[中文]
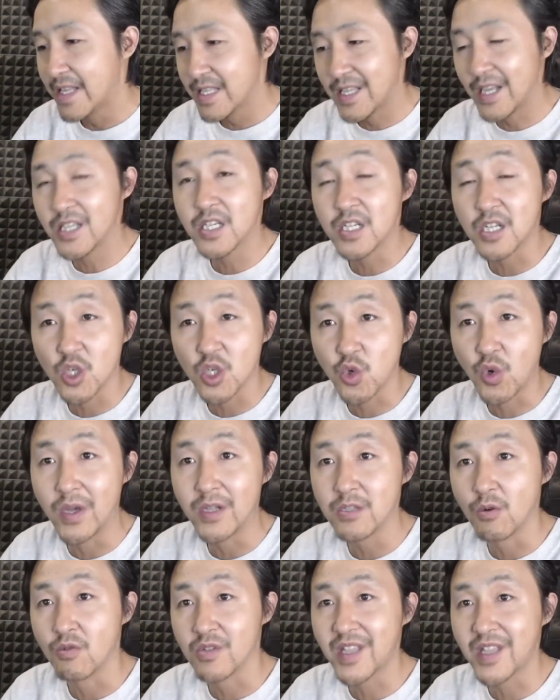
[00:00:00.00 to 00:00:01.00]
他这个
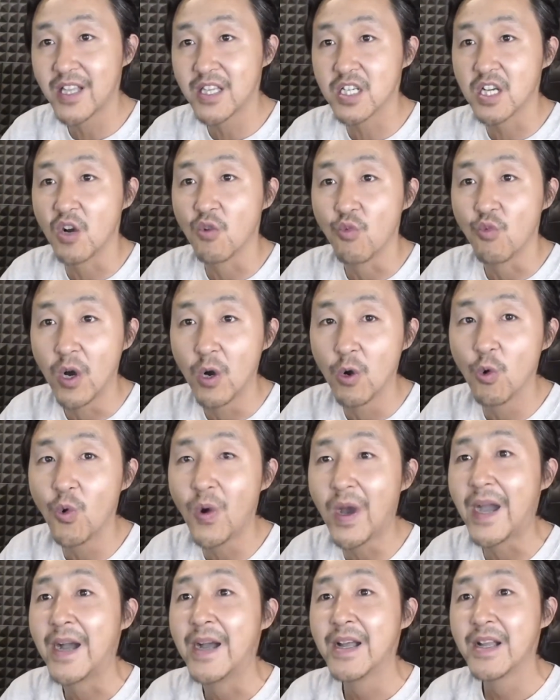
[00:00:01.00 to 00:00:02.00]
传统，他这个文
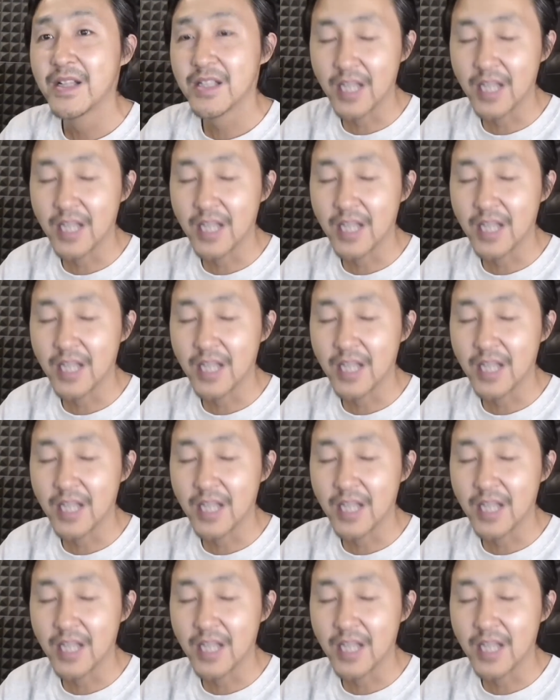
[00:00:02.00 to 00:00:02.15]
化，